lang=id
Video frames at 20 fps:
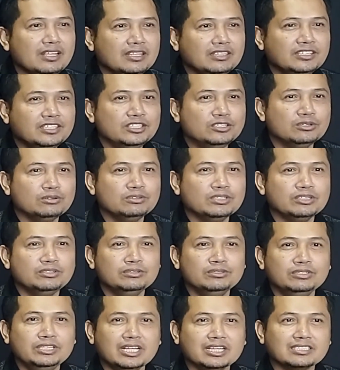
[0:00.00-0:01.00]
Jadi gurunya
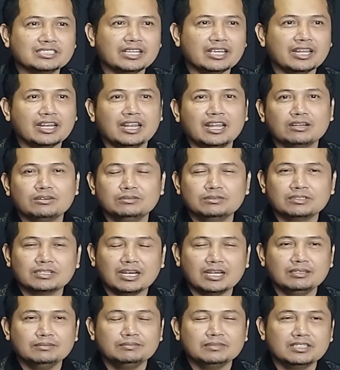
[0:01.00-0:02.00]
dulu yang saya
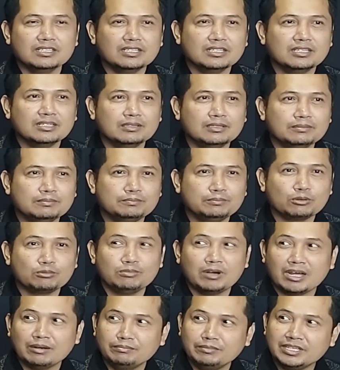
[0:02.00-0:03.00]
lakukan uh, eh,
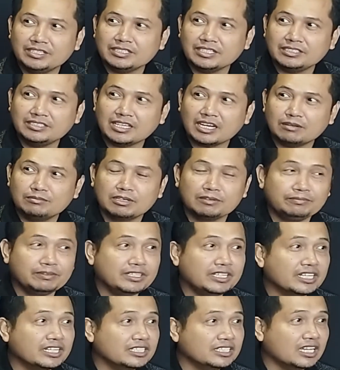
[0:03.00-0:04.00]
perubahan, perubahan mindset cara
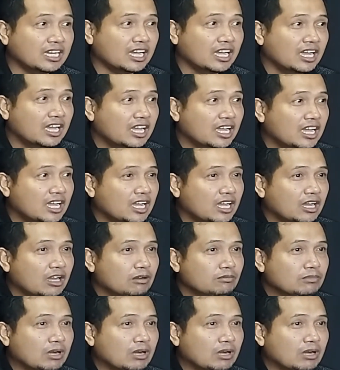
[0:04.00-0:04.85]
berpikirnya. Iya, betul.